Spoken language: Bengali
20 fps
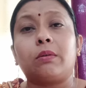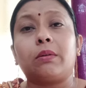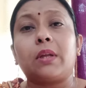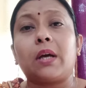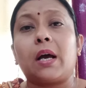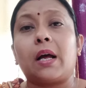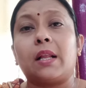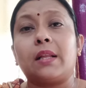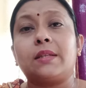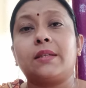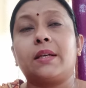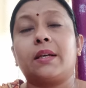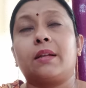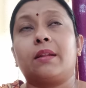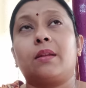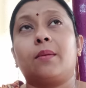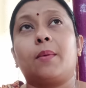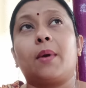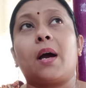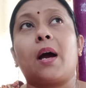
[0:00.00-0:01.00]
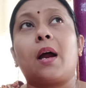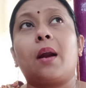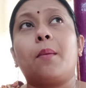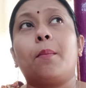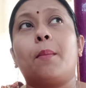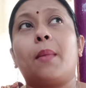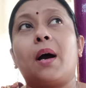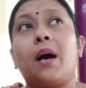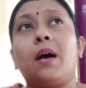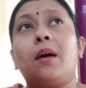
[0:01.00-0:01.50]
করতে হাল ছেড়ে দিবে আর
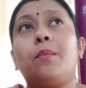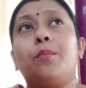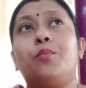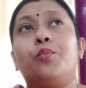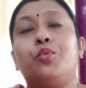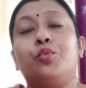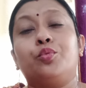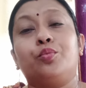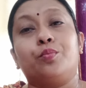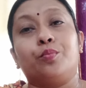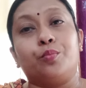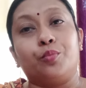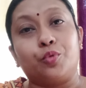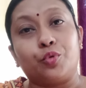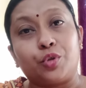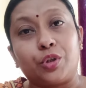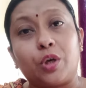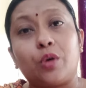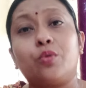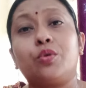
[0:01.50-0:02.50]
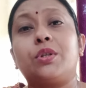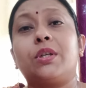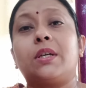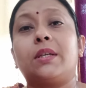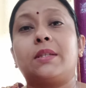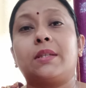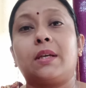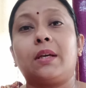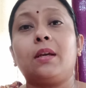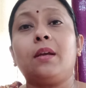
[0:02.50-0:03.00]
মা বুঝেওছে
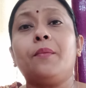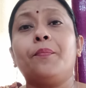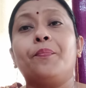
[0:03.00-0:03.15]
যে